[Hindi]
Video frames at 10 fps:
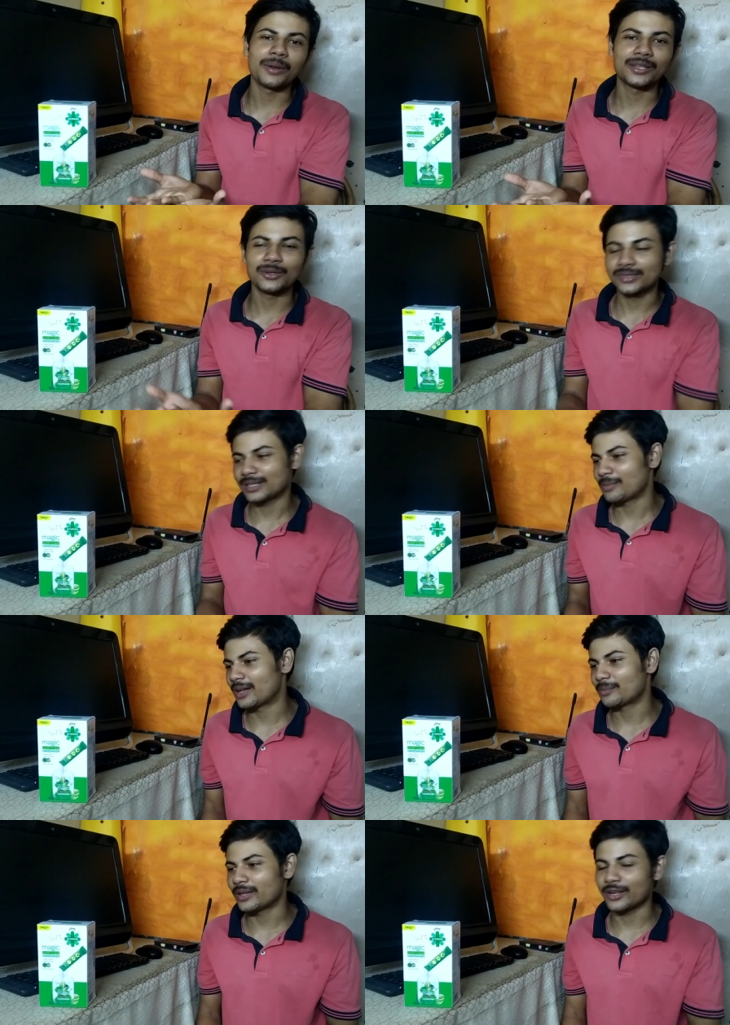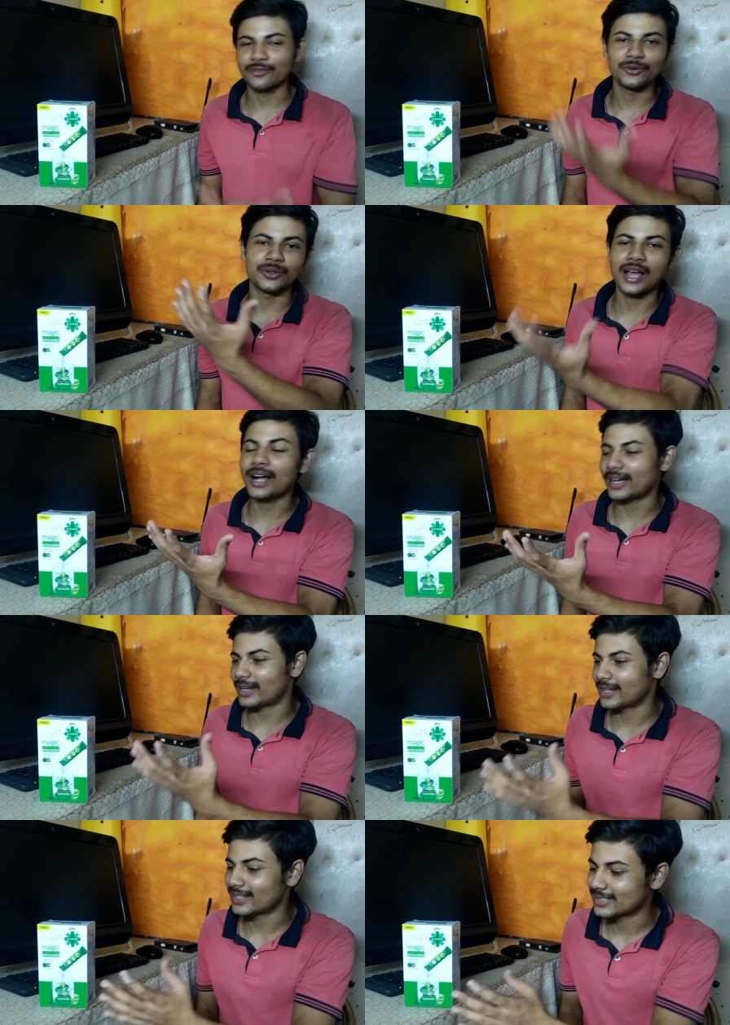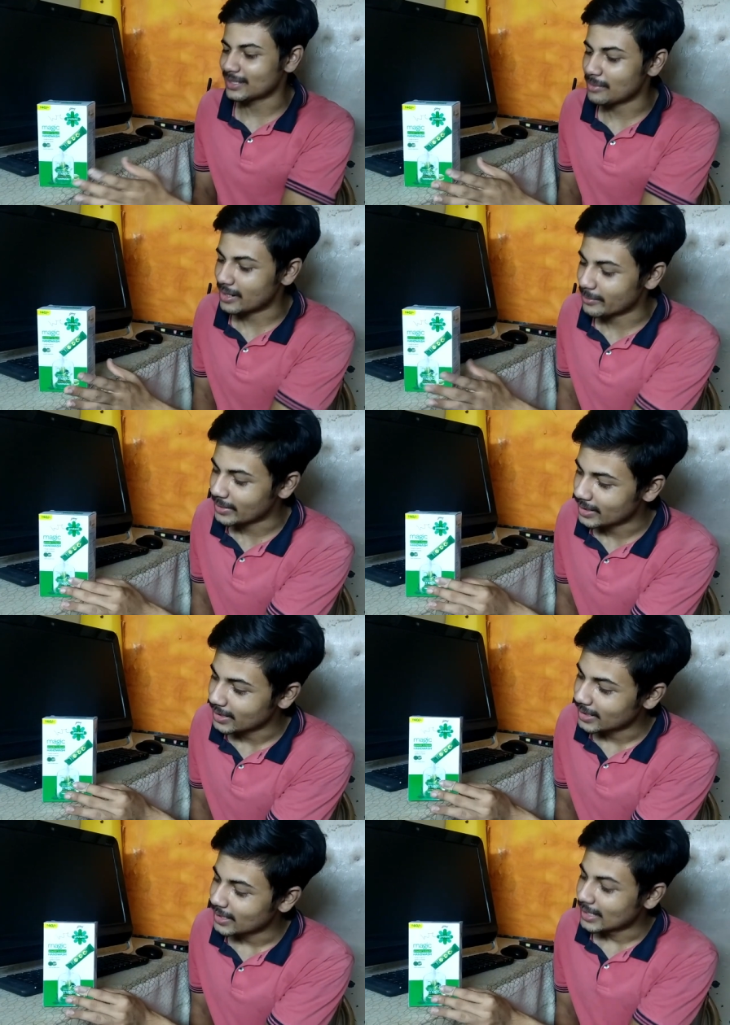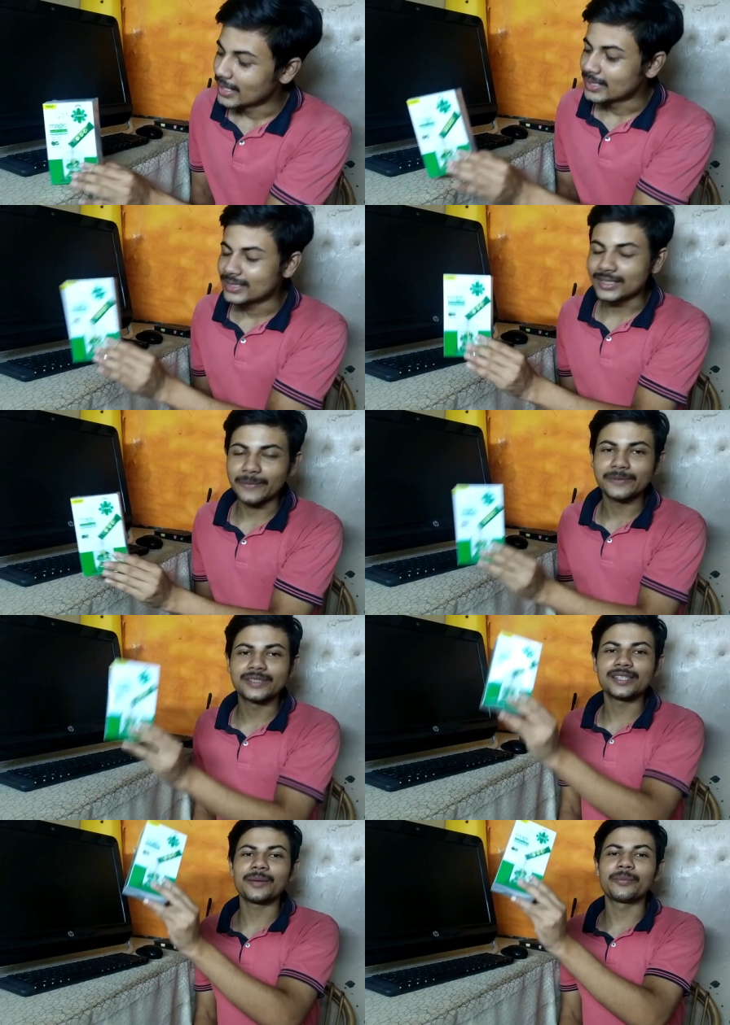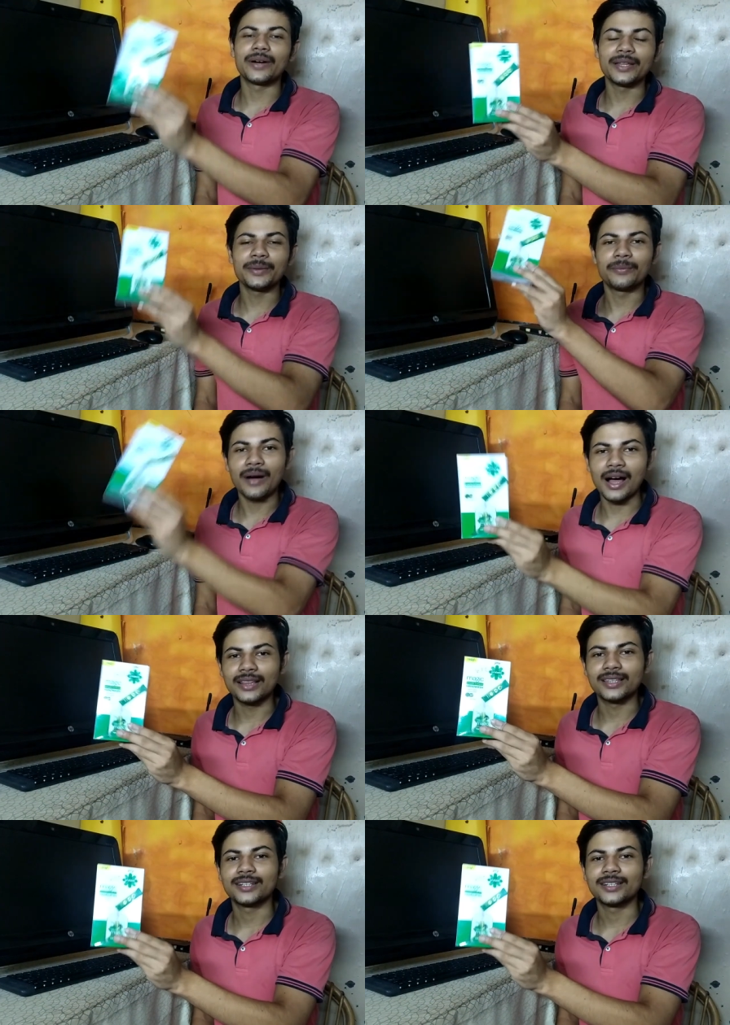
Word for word: बताओ इसके बारे में रिव्यू क्या करने का इसके बारे में सबसे बड़ी बात